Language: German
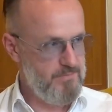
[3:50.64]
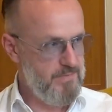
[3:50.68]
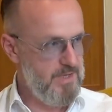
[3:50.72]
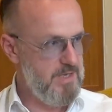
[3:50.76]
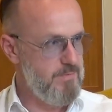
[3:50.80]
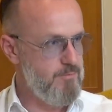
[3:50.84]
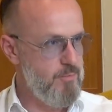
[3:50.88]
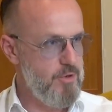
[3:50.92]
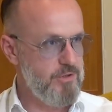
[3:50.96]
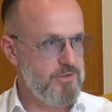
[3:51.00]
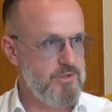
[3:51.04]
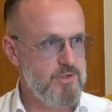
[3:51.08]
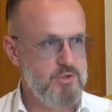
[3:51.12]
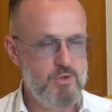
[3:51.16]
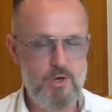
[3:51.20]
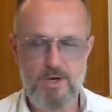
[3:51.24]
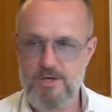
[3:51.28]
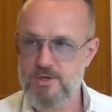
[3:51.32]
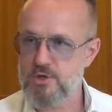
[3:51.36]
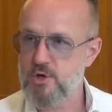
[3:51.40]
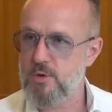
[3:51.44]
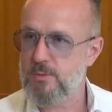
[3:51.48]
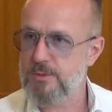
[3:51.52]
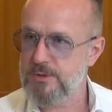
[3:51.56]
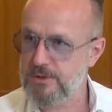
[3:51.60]
ich möchte zu
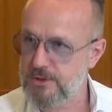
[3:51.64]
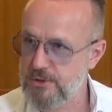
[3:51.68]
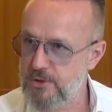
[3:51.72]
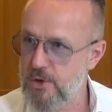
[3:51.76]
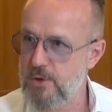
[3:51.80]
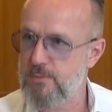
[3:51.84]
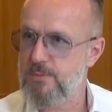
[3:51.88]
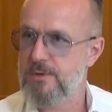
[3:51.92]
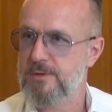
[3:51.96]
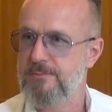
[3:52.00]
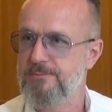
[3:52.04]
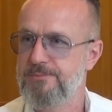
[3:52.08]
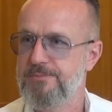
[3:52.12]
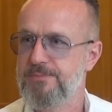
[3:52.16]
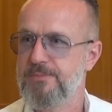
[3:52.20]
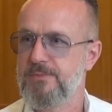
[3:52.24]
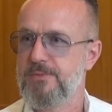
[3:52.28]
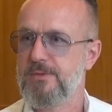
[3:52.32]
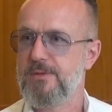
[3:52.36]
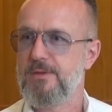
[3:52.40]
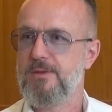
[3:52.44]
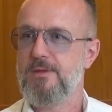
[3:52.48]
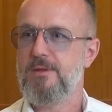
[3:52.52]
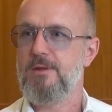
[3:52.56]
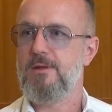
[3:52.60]
euch kommen nach Göbing,
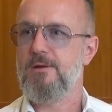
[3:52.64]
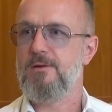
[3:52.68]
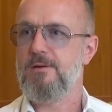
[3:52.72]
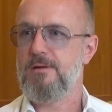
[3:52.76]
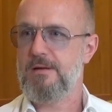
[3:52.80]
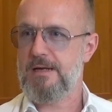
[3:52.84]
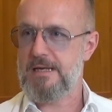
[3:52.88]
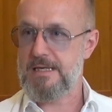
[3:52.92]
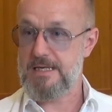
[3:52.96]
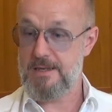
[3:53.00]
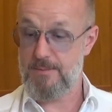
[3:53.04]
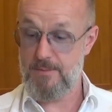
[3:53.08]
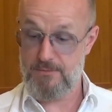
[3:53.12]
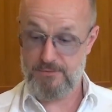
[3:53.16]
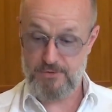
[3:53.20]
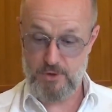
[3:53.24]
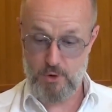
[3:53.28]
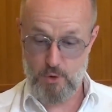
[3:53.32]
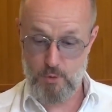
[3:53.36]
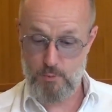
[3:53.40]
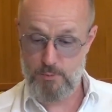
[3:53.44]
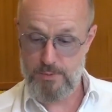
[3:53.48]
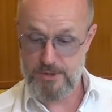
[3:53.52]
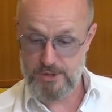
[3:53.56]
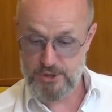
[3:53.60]
ich habe auf der
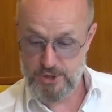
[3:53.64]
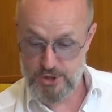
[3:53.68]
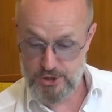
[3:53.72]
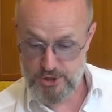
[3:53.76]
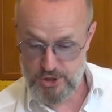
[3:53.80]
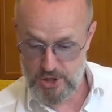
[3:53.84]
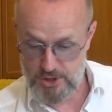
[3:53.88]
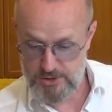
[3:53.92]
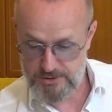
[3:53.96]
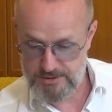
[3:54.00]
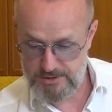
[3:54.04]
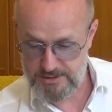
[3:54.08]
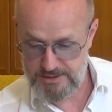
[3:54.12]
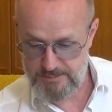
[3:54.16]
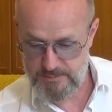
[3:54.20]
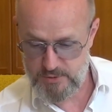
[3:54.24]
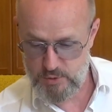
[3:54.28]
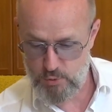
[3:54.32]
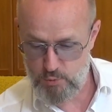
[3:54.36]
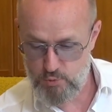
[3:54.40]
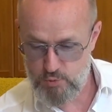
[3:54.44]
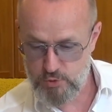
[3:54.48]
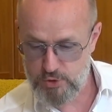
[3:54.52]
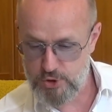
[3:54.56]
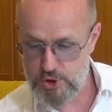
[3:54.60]
Homepage geschaut, da gibt es
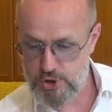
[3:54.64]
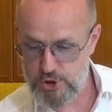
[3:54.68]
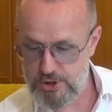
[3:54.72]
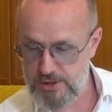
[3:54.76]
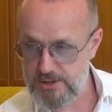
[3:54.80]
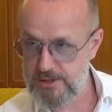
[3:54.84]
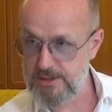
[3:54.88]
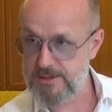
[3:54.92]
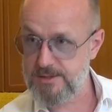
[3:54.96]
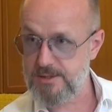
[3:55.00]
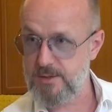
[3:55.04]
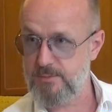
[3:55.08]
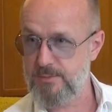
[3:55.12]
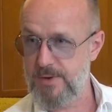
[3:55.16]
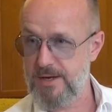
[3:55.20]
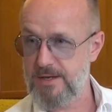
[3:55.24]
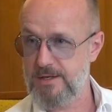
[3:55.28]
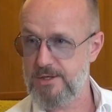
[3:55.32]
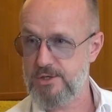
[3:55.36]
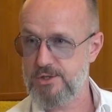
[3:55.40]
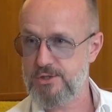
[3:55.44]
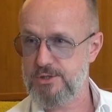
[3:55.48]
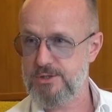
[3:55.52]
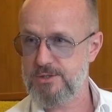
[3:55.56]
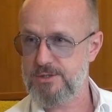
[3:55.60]
unterschiedlichste
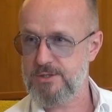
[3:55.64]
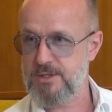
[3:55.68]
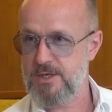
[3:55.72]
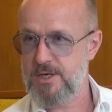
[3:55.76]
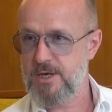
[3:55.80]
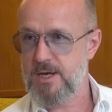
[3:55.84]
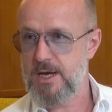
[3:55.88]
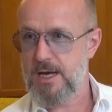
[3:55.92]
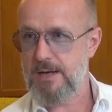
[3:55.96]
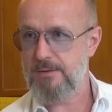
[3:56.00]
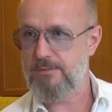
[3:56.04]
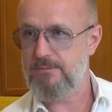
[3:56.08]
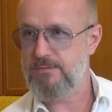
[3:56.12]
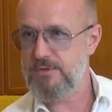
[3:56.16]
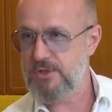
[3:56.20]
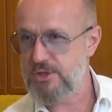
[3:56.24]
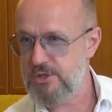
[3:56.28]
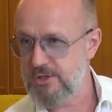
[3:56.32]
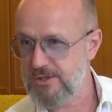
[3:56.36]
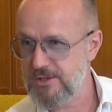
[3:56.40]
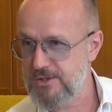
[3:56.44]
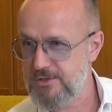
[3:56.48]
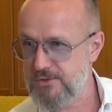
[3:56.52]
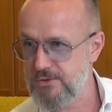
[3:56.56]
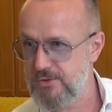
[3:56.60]
Packages, mhm. aber wie
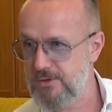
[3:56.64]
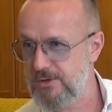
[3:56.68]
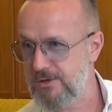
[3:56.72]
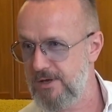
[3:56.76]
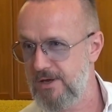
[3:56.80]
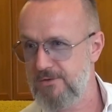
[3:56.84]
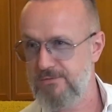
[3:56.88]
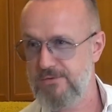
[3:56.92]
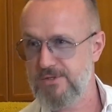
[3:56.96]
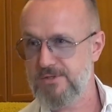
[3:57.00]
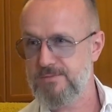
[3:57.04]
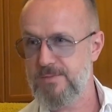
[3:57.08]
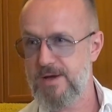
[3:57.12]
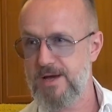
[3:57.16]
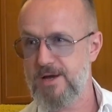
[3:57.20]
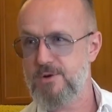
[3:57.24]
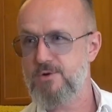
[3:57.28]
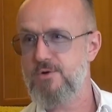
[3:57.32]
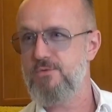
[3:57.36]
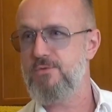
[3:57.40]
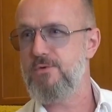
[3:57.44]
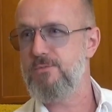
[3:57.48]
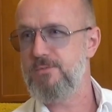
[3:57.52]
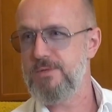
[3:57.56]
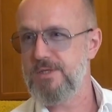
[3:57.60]
schaut jetzt so eine FX
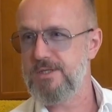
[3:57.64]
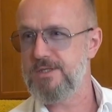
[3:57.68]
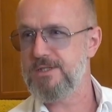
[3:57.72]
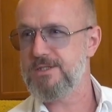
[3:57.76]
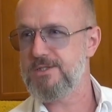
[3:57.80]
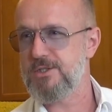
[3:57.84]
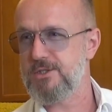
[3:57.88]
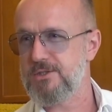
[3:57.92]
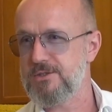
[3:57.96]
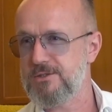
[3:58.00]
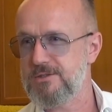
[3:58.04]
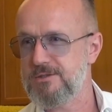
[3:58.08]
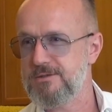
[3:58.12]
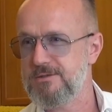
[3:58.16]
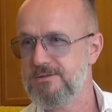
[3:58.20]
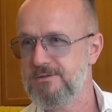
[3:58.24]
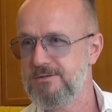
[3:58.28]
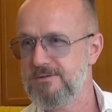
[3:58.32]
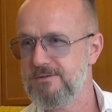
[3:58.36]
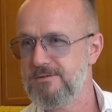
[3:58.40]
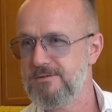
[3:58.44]
Meierkur für mich jetzt aus?